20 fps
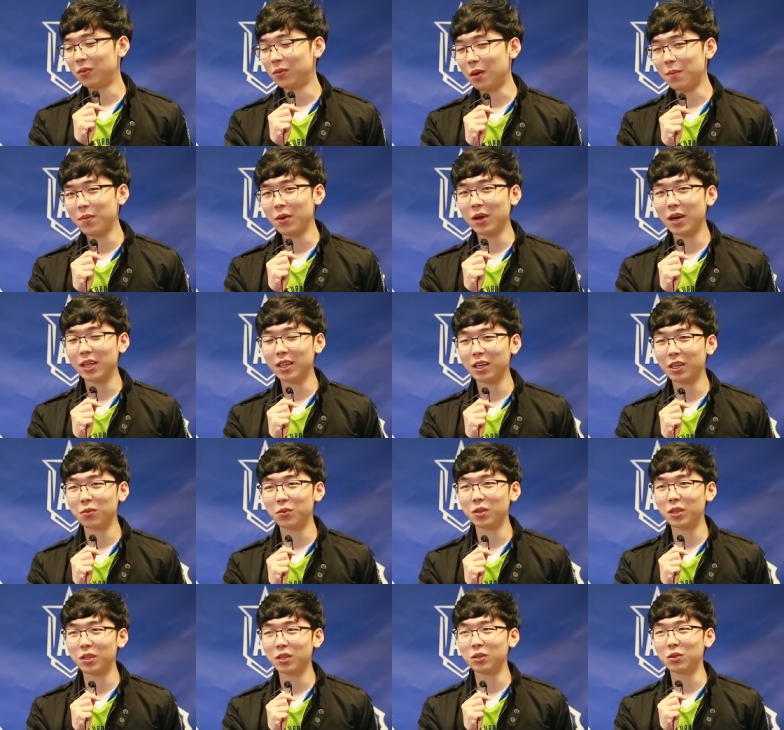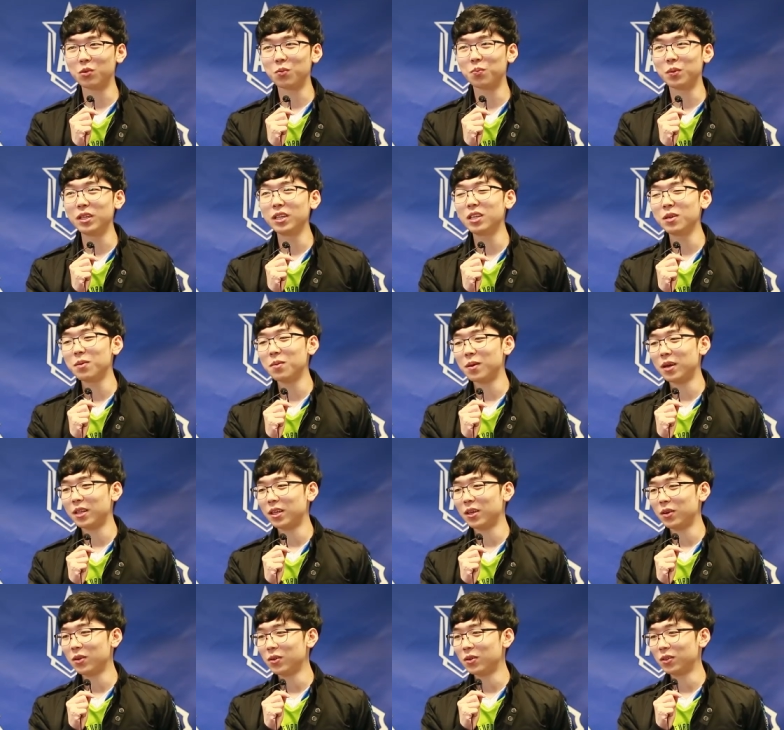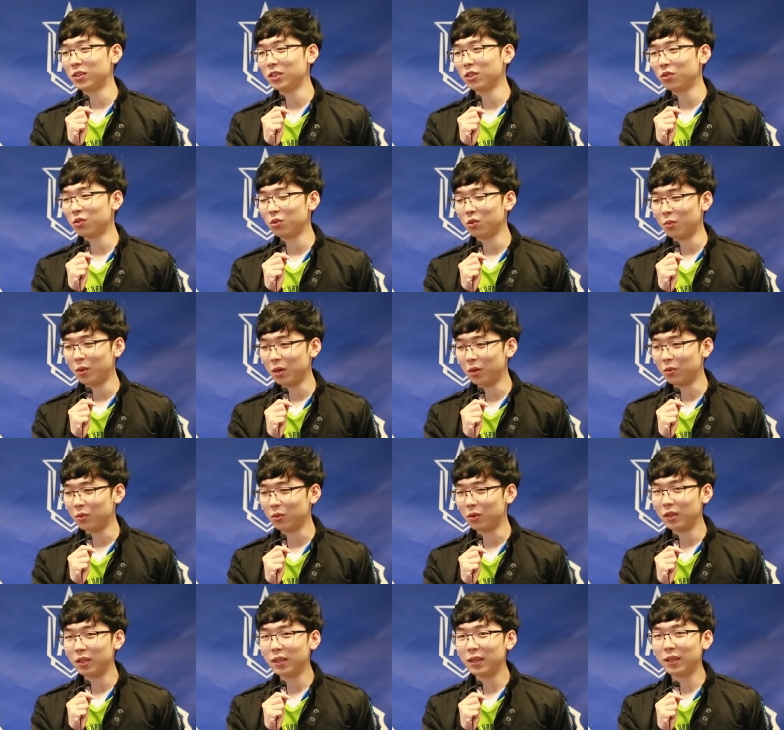완벽하다기보다는 좀 빈틈이 많아요. 실수도 많고.